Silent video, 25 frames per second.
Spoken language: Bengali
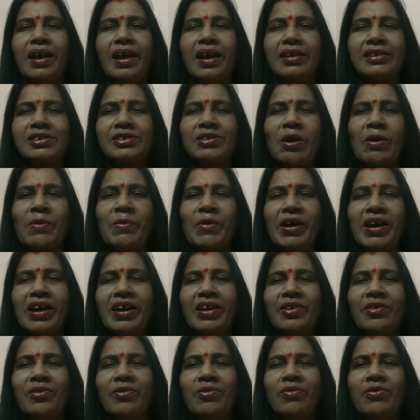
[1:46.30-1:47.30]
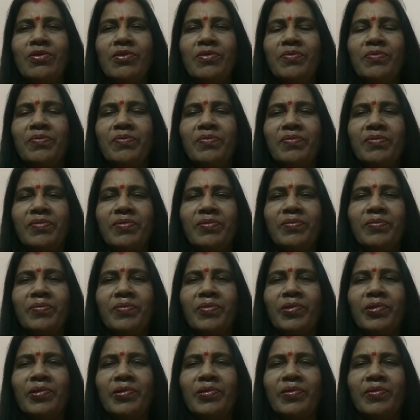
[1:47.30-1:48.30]
আর সবাই খুব
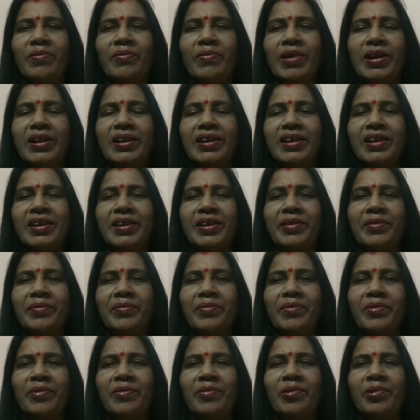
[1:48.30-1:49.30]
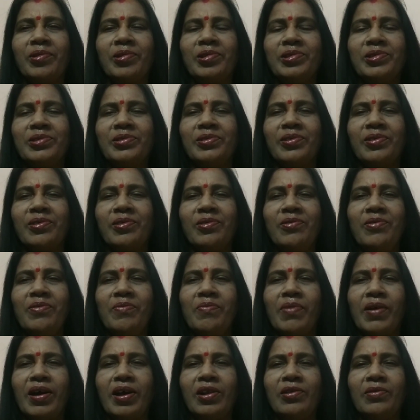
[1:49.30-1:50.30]
মানে বলতো খুব
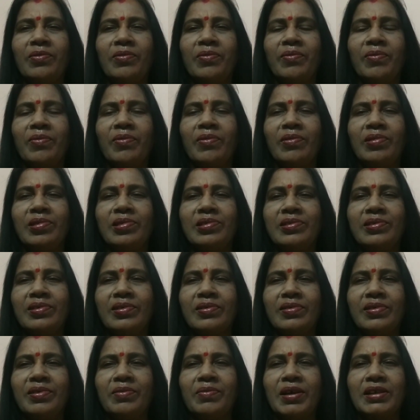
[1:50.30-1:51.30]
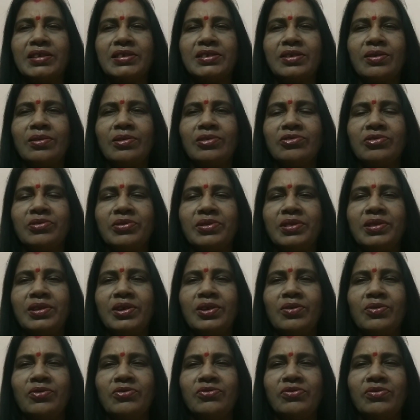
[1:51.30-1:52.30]
ভালো বলতো যে বাচ্চাগুলো সত্যি
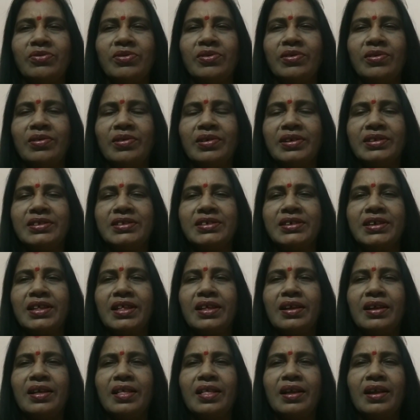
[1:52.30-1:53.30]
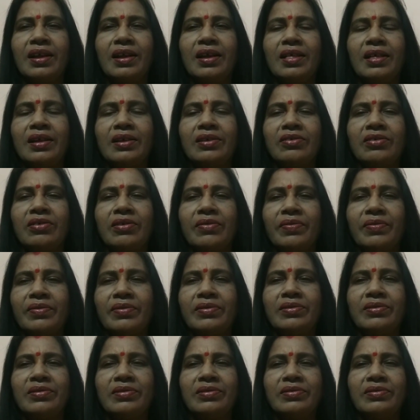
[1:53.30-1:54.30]
খুব সুন্দর হয়েছে
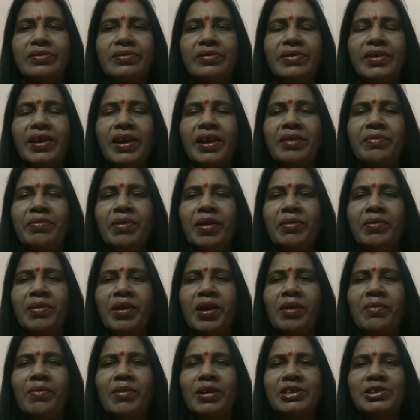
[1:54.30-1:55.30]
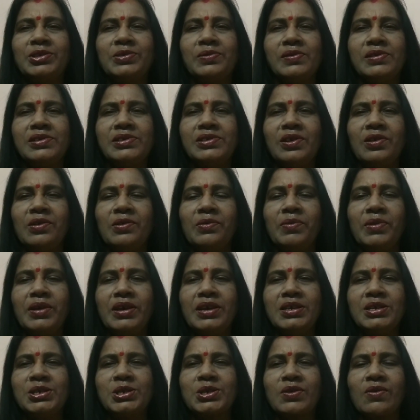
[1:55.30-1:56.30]
তো এইভাবে আমার চলছিল
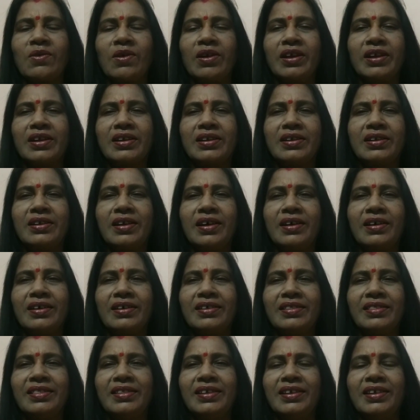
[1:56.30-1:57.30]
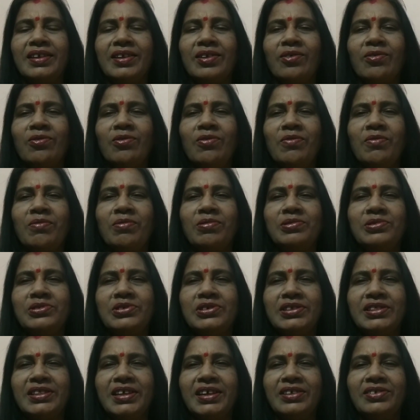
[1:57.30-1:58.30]
বেশ কয়েকটা দিন খুব
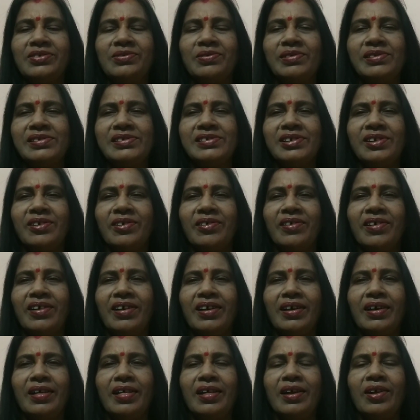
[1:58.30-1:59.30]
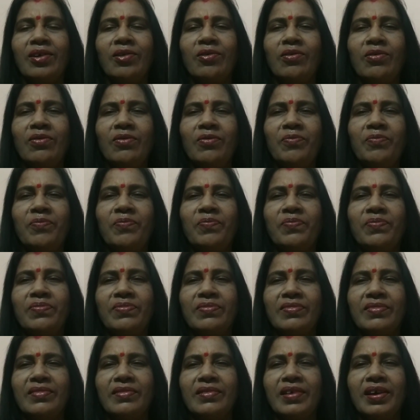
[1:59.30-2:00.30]
খুশিতেই চলছিল খুব
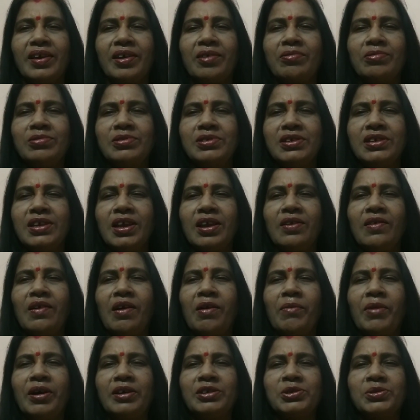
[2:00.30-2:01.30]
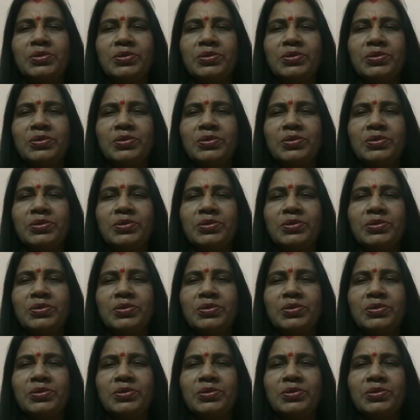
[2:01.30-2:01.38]
খুশি যেন আমার